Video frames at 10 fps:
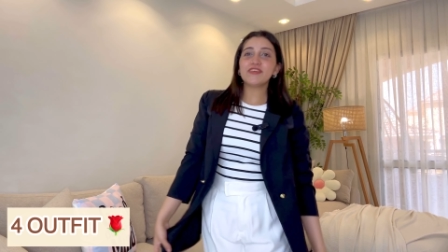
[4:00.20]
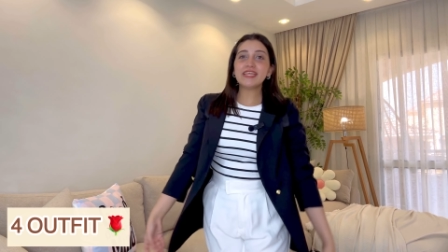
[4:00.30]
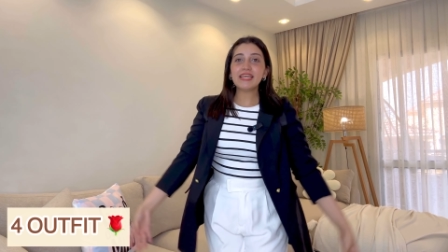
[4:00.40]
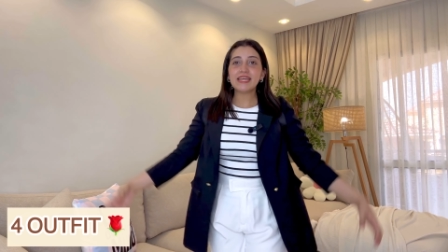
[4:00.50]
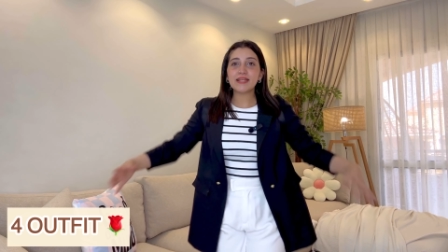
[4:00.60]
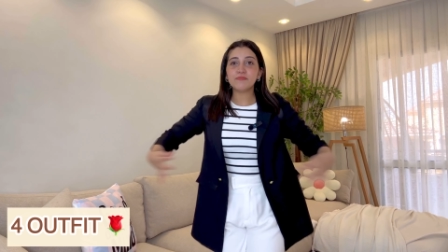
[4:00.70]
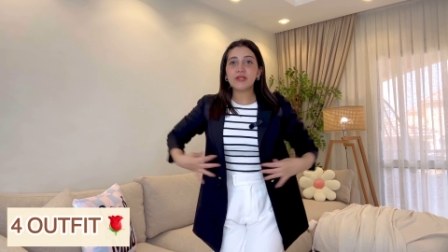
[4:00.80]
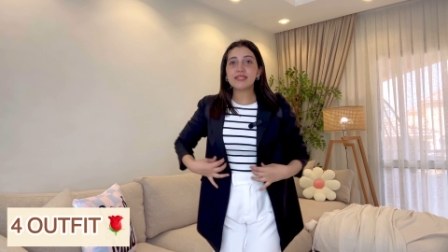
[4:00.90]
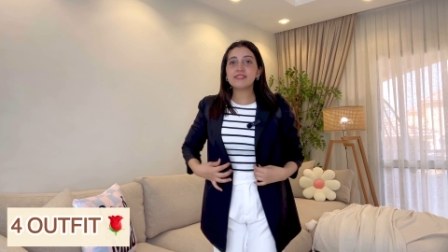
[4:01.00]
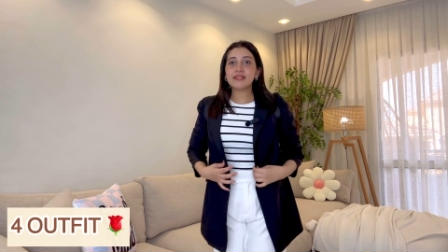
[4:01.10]
فيه
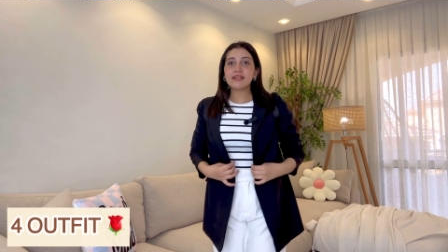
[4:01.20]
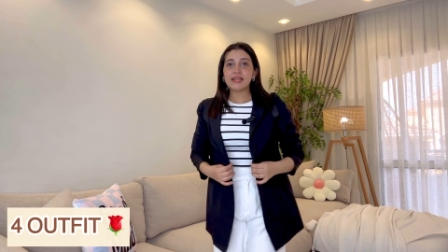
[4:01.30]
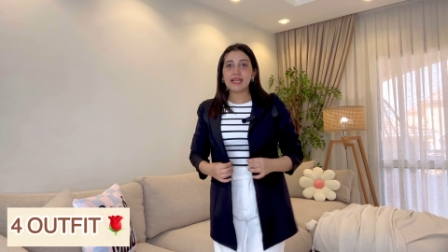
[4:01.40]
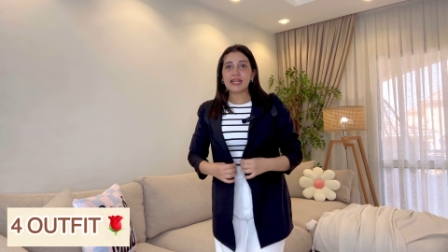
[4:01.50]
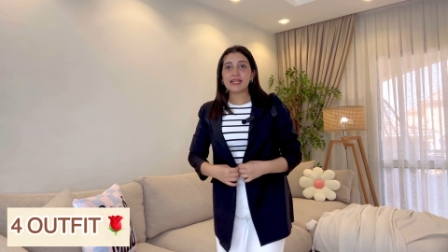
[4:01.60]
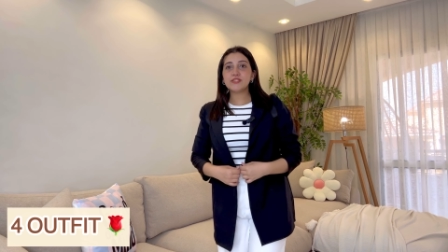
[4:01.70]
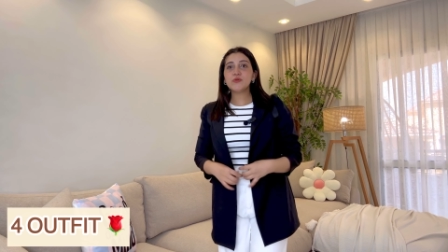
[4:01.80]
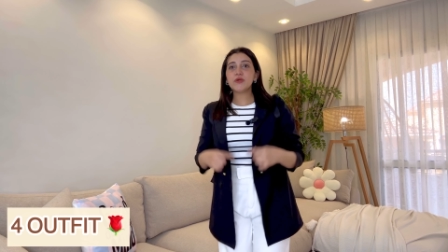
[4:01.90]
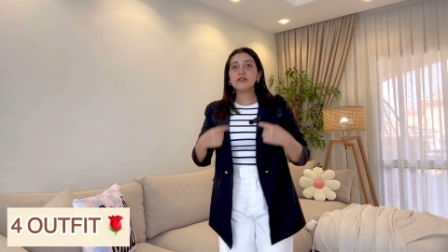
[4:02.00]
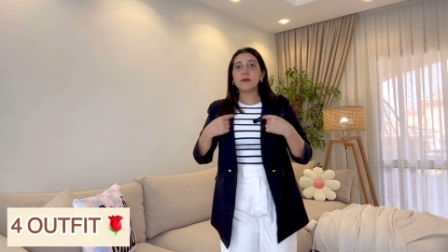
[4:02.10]
البليزر
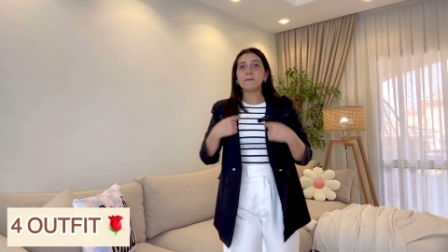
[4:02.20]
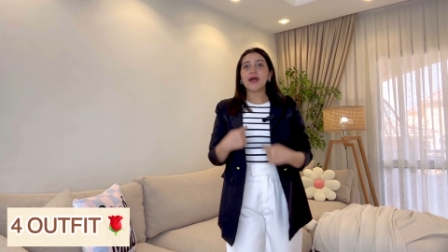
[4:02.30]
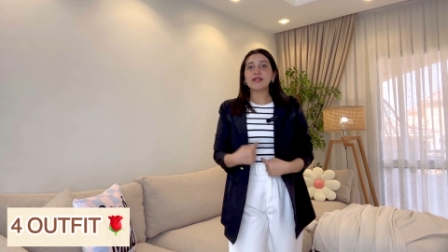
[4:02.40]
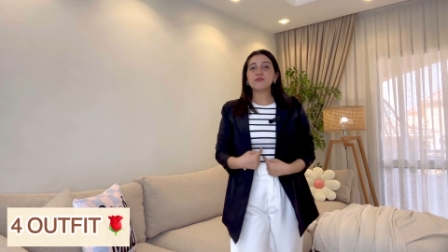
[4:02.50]
الاسود مع